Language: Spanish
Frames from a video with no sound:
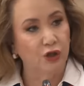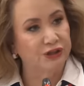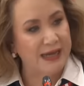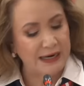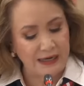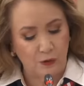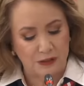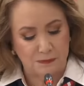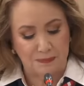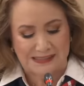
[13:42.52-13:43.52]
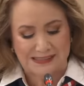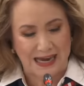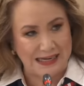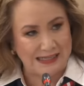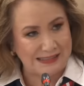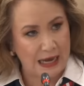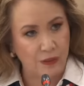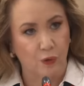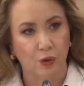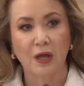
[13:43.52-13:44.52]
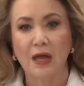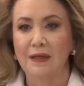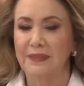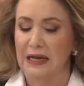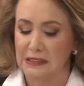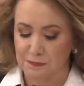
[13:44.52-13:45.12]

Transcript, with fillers: técnico especializado de las